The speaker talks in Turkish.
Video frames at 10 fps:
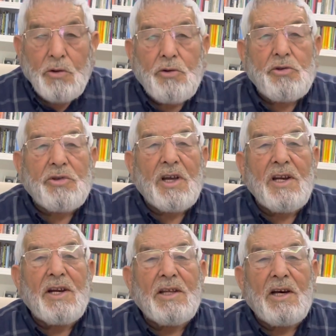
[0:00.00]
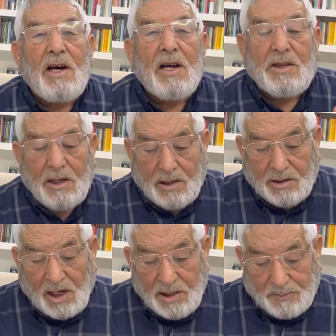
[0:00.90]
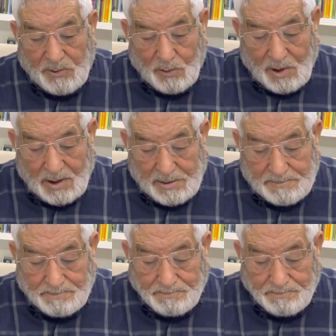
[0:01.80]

rüzgarlar da artık Tayyip diyorlar.''